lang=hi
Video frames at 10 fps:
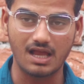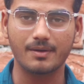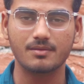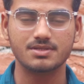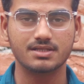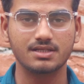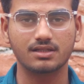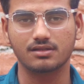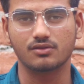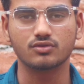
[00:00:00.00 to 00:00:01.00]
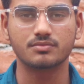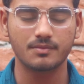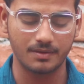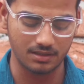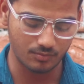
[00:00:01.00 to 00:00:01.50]
यहाँ पर आप जैसे ही आ जाते हो
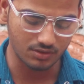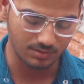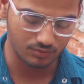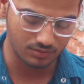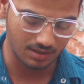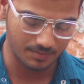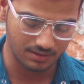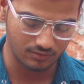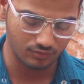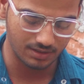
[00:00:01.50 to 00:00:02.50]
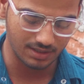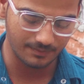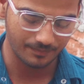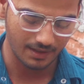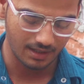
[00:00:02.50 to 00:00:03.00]
सबसे पहला बॉक्स आपको यहाँ पर देखने को
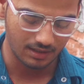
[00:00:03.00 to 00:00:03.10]
मिलेगा